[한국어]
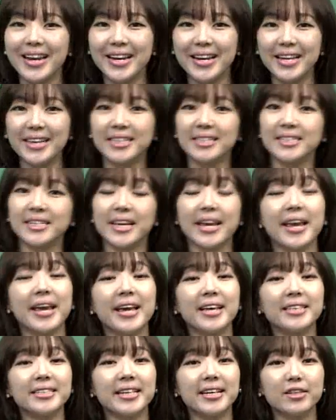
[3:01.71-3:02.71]
It is
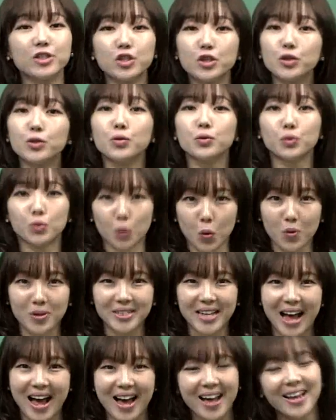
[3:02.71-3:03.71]
easy to
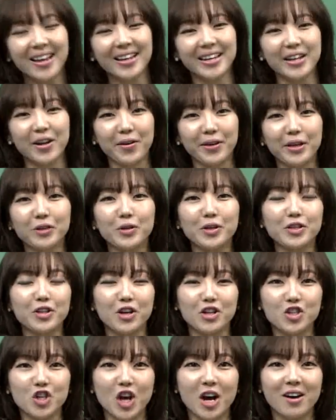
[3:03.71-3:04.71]
동사 이렇게 되는
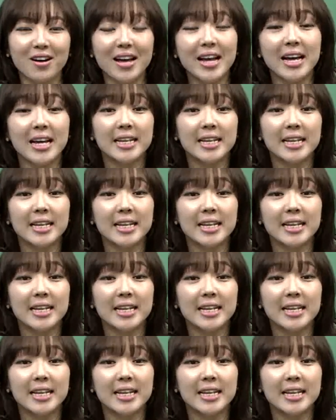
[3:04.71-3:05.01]
거죠.